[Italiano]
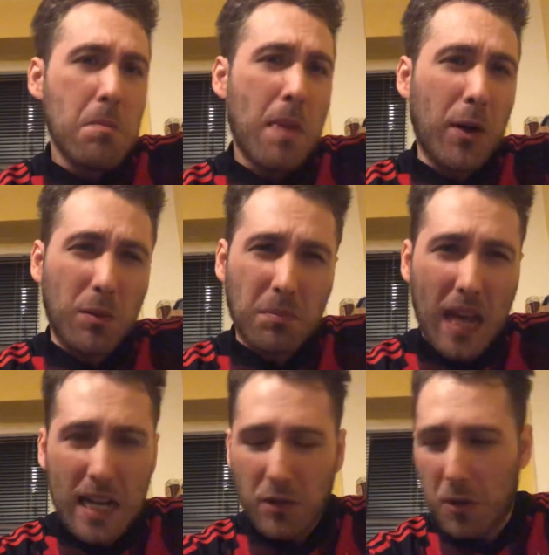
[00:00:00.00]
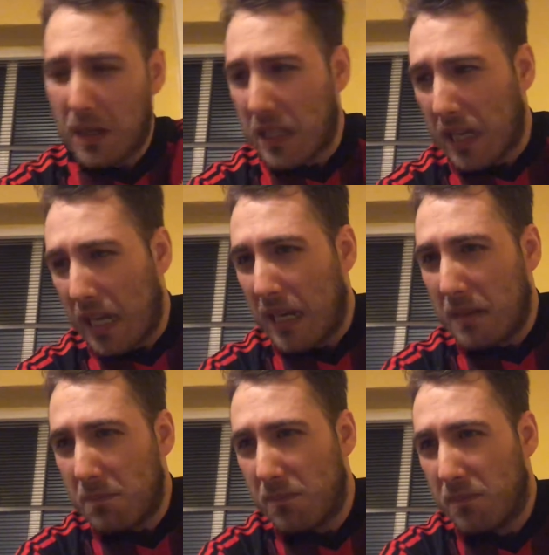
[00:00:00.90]
ma non tanto
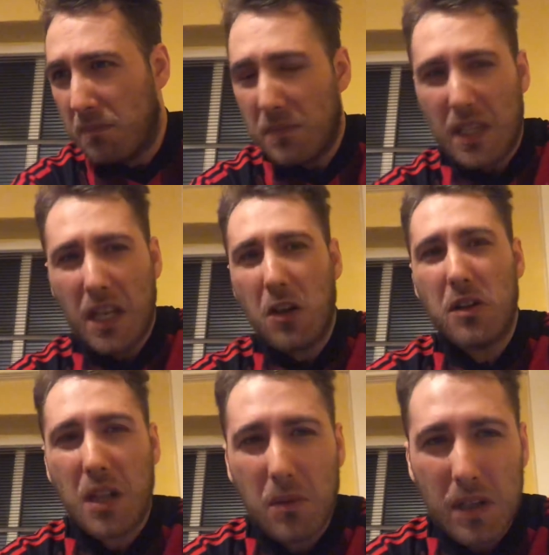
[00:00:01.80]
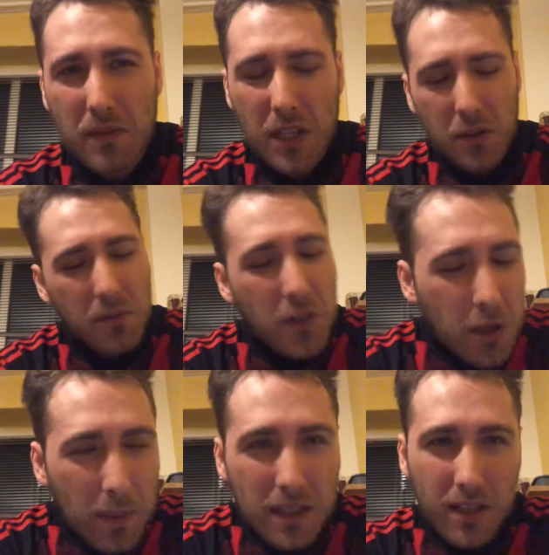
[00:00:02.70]
perché ti ricordi quel video? Non
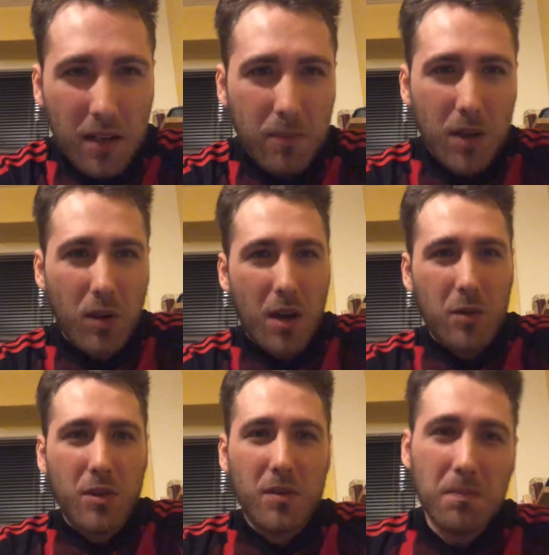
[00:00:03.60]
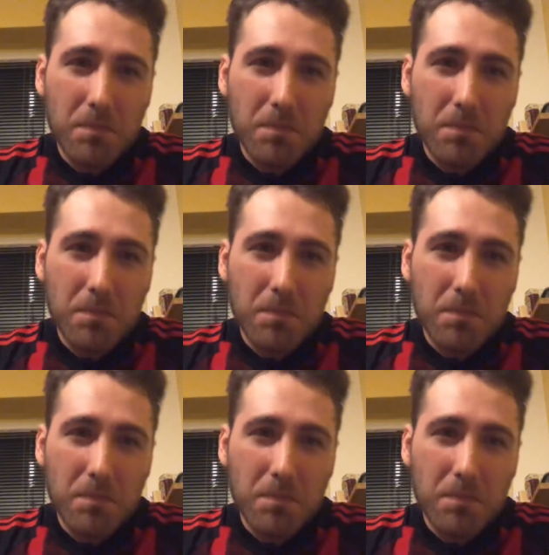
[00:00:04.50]
voglio mettere nemmeno l'audio.